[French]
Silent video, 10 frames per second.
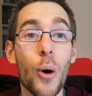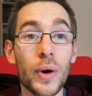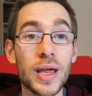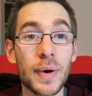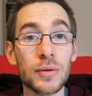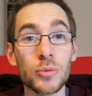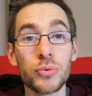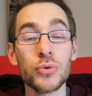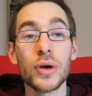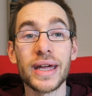On n'est pas non
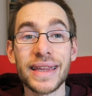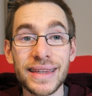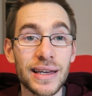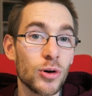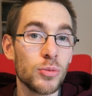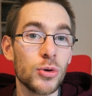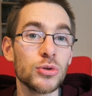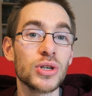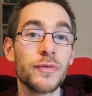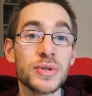plus des robots
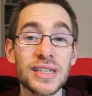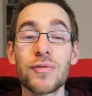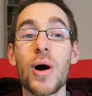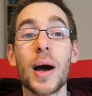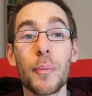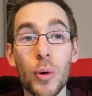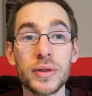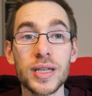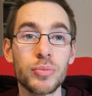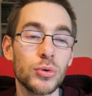donc il faut savoir
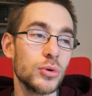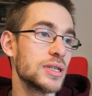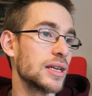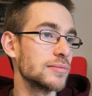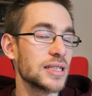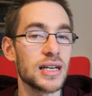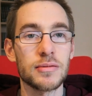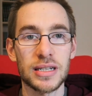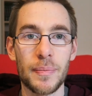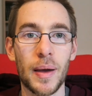prendre des pauses et comme ça
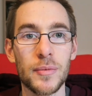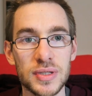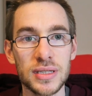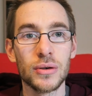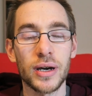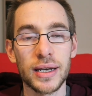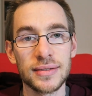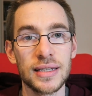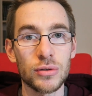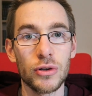ça me permet aussi de
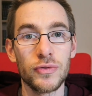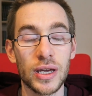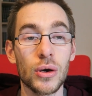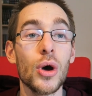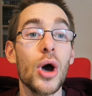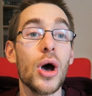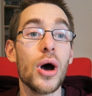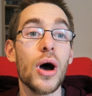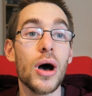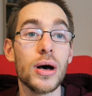rester sur le fait que
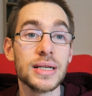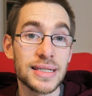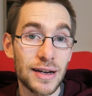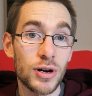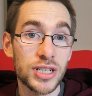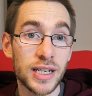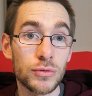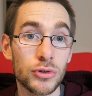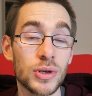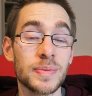Savoir gérer
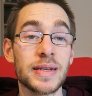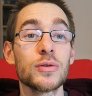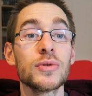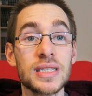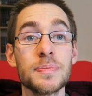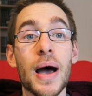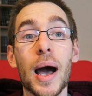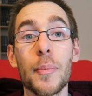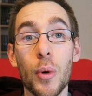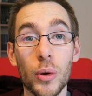son temps, ça passe aussi
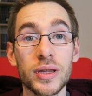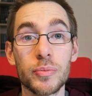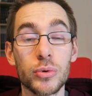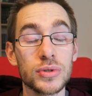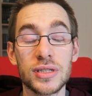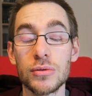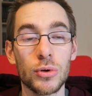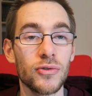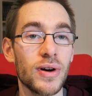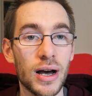par prendre des pauses, sinon
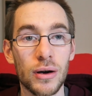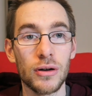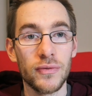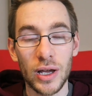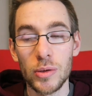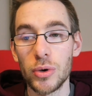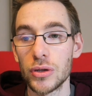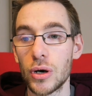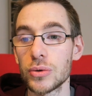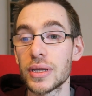on va euh, vers le
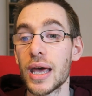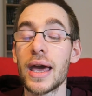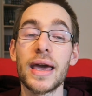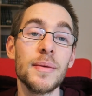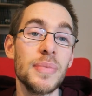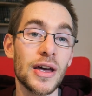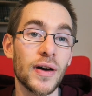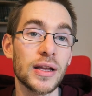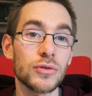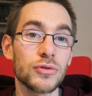burn-out. Et bien
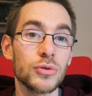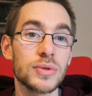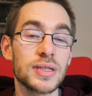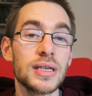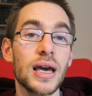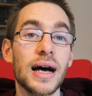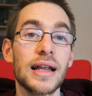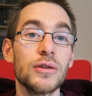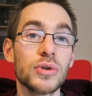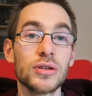faire attention aussi à
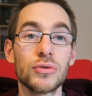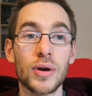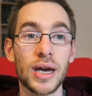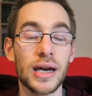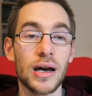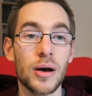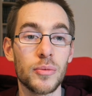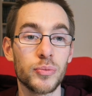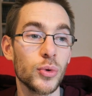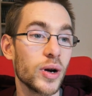la nourriture et
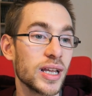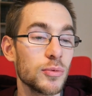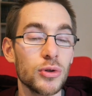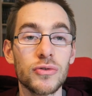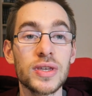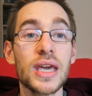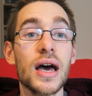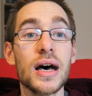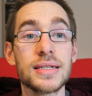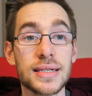euh, au rythme de vie
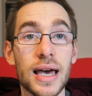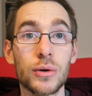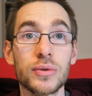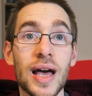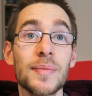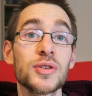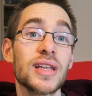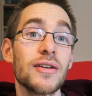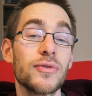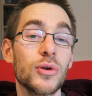sain qu'on a, parce que
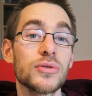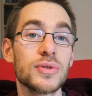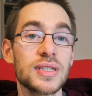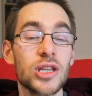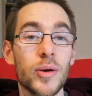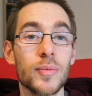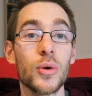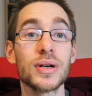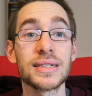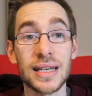ça influence aussi
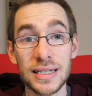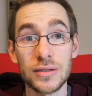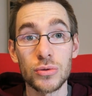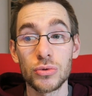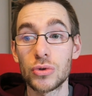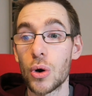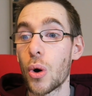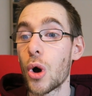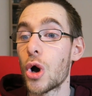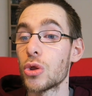énormément sa gestion du
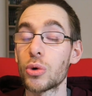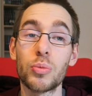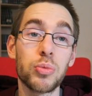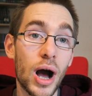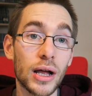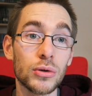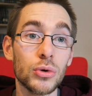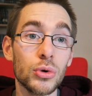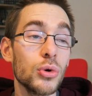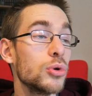temps. Donc boire de
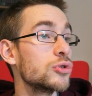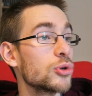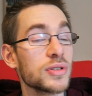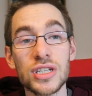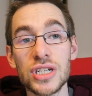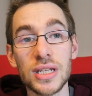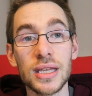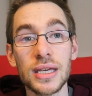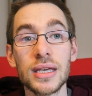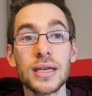l'eau,
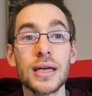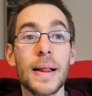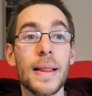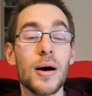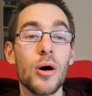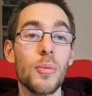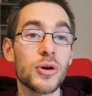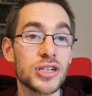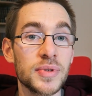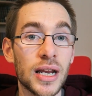s'oxygéner, euh,
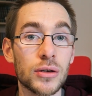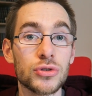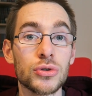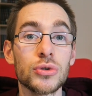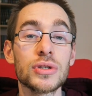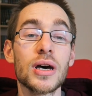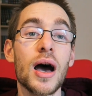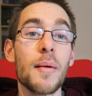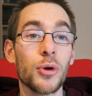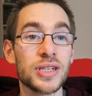manger un petit quelque chose,
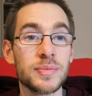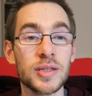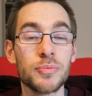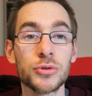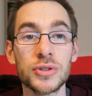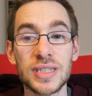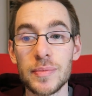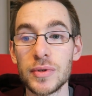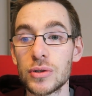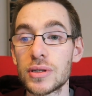pendant cette petite pause de
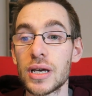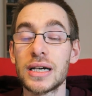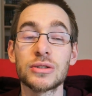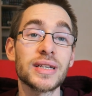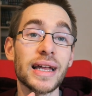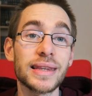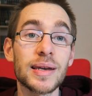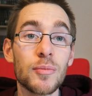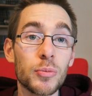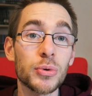5 minutes, ce sera
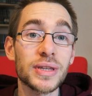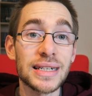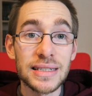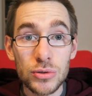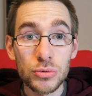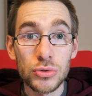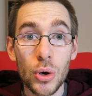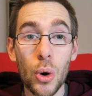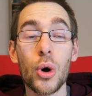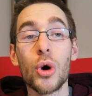très bon pour ta gestion du
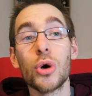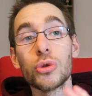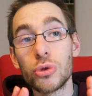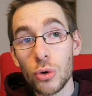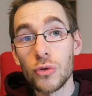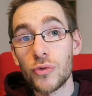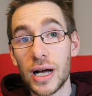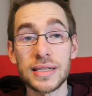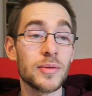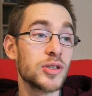temps. Donc
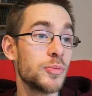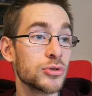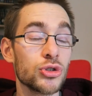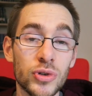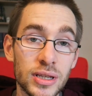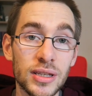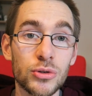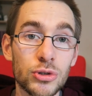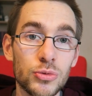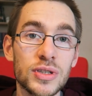voilà, c'est un petit peu ce que je voulais te dire
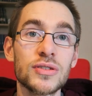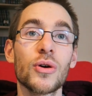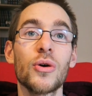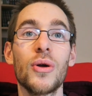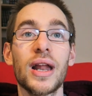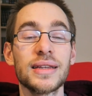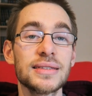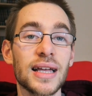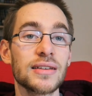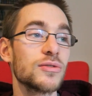aujourd'hui sur la
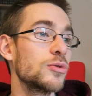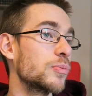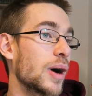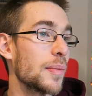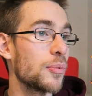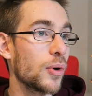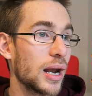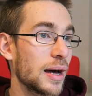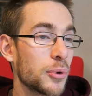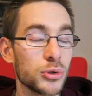distraction par rapport
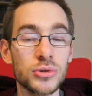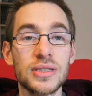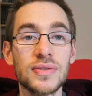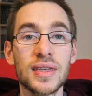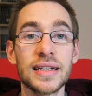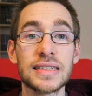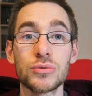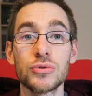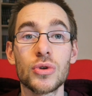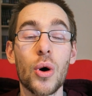à la productivité, la
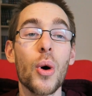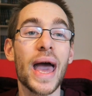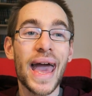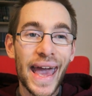gestion du temps.